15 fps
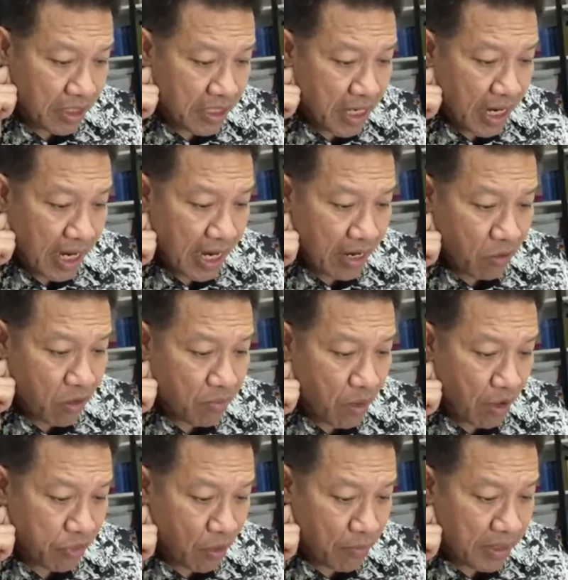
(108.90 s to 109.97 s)
ยังหาคนเห
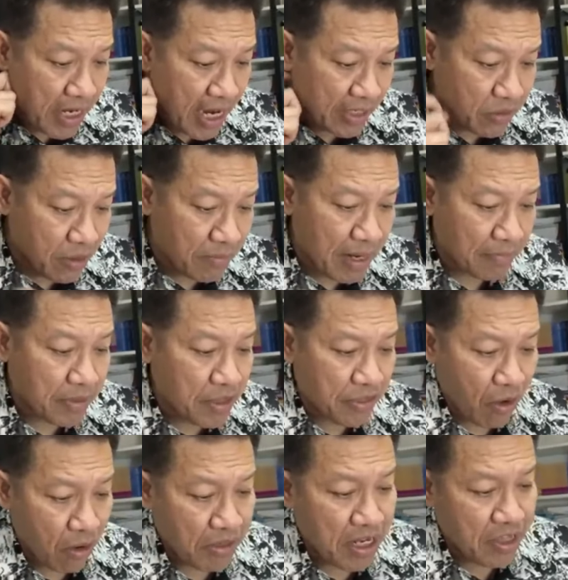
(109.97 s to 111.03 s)
มาะสมไม่ได้อยู่ลำดับที่
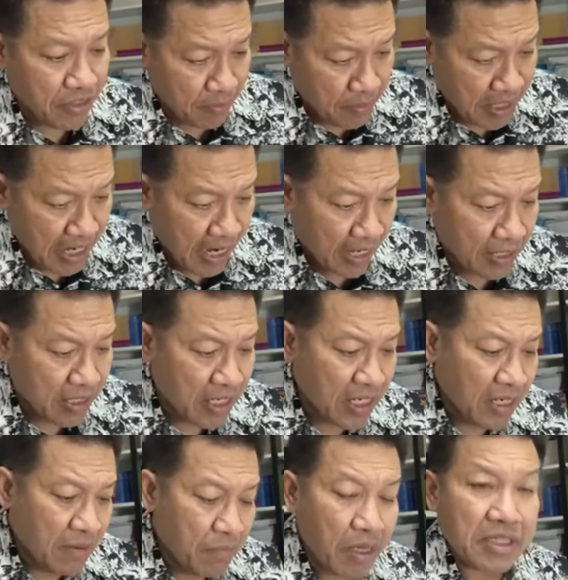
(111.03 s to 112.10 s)
2 20คะแนน
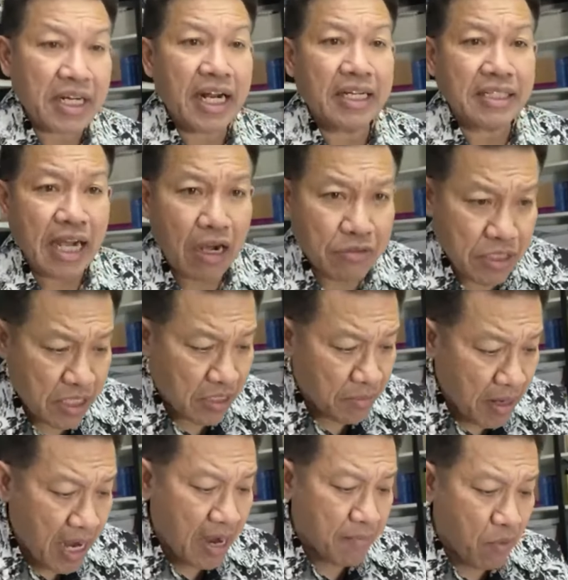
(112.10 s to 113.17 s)
เพราะฉะนั้นถ้าเอา
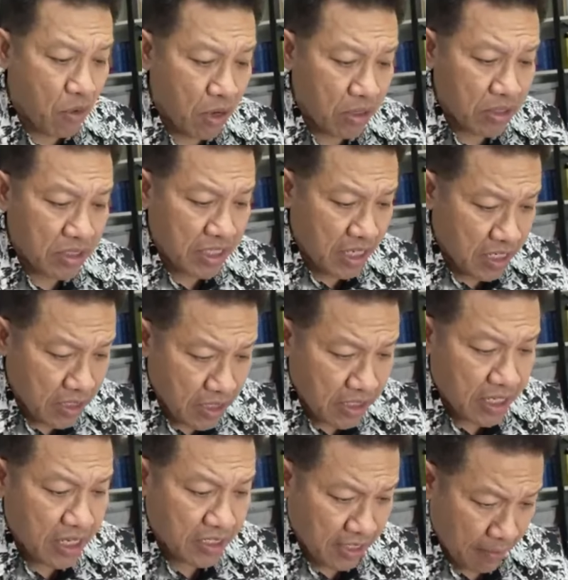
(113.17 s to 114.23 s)
45บวก
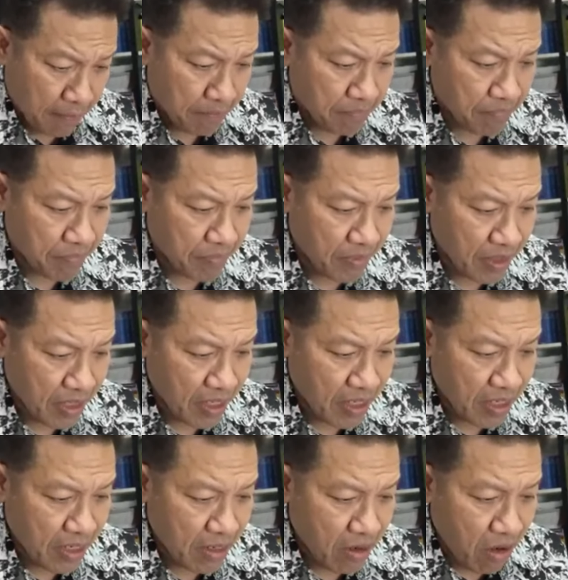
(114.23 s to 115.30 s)

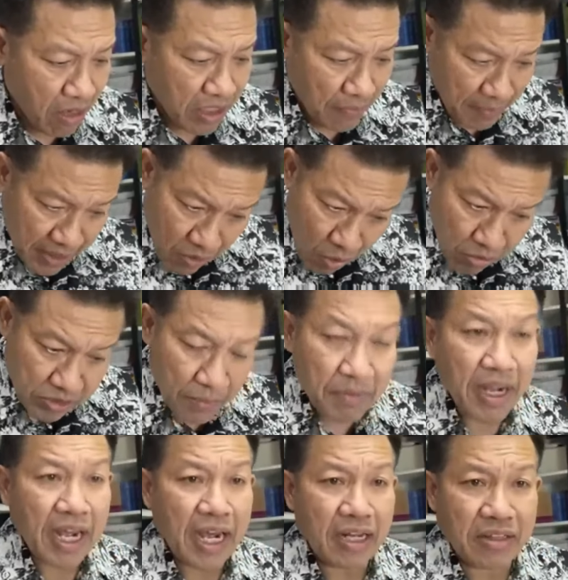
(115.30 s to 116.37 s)
20ก็จะเป็น
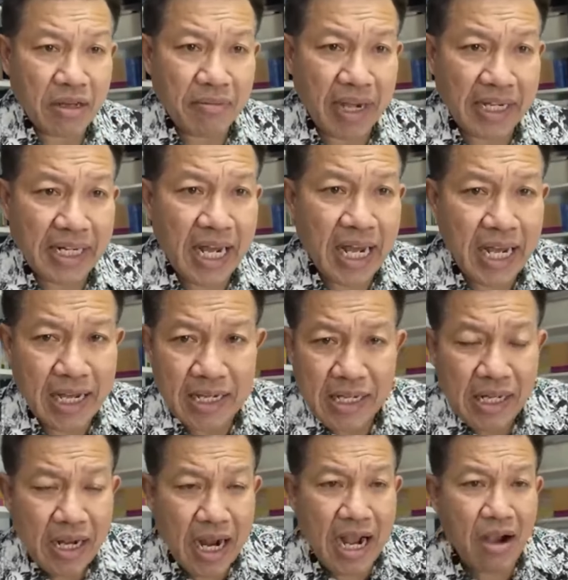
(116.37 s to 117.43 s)
65สมัยหน้า
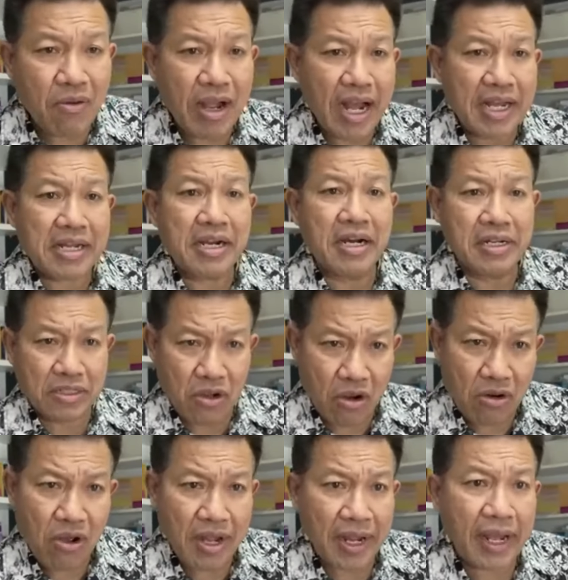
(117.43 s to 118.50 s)
ก้าวไกลเกิน
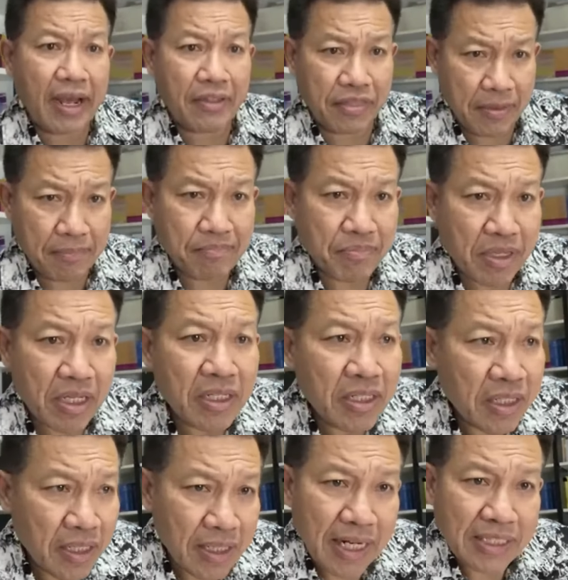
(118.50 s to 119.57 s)

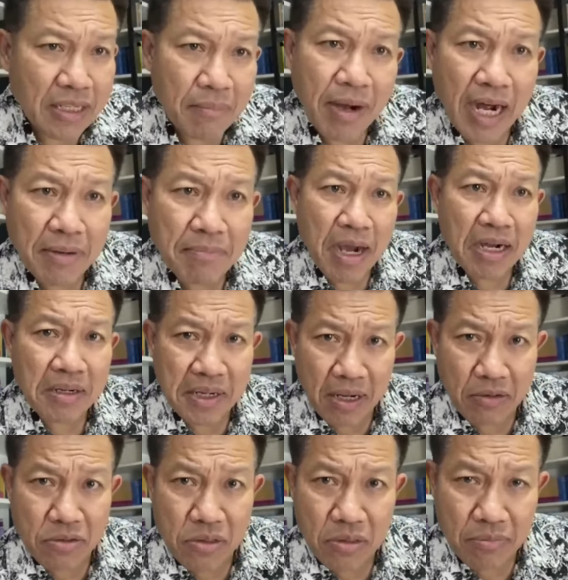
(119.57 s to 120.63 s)
250รัฐบารรคเดีย
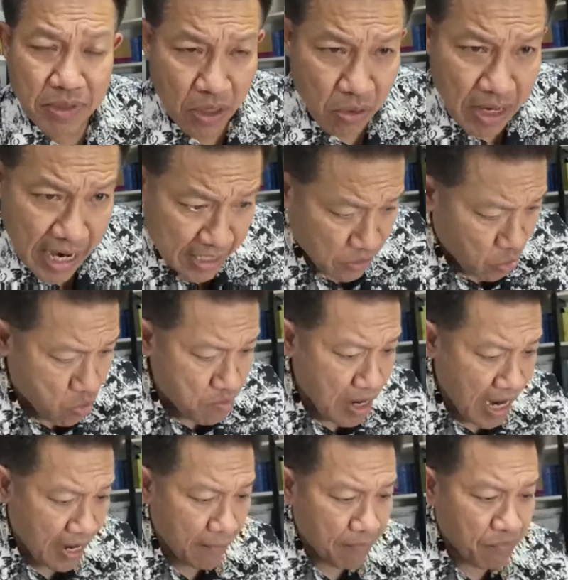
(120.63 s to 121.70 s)
วมีโอกาสสูง
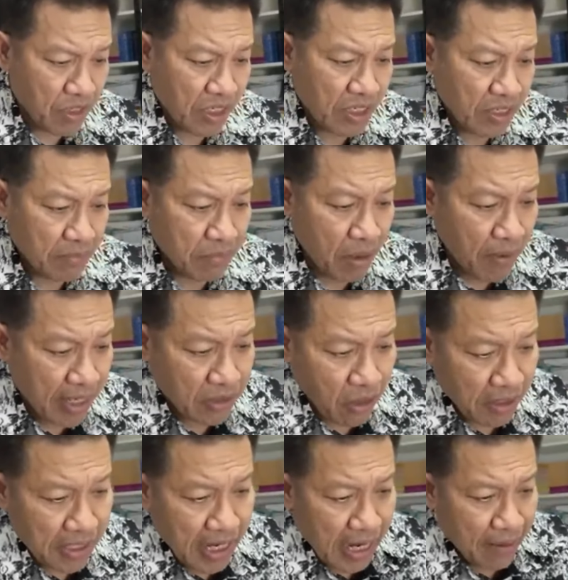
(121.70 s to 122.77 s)
มากเพราะว่าตอ
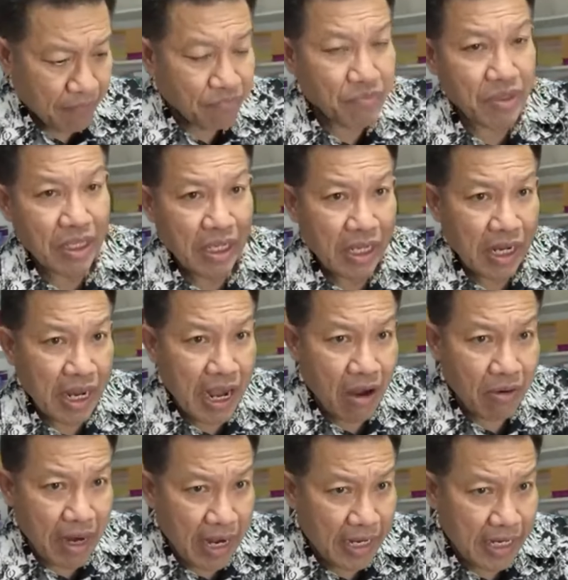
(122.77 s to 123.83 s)
นนี้ก้าว
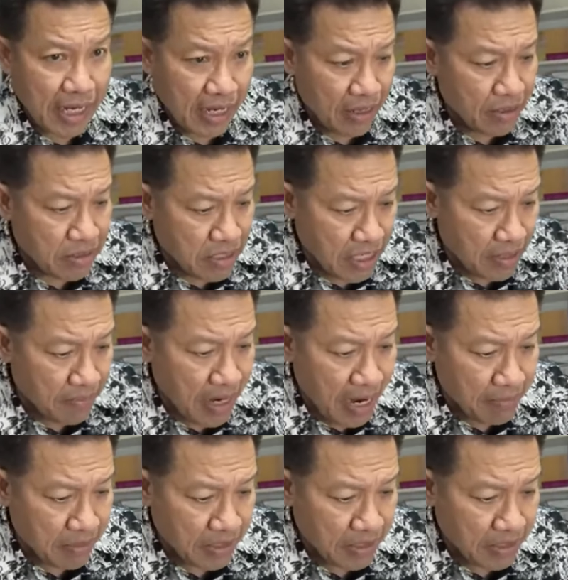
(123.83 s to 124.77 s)
ไกลเนี่ย 45%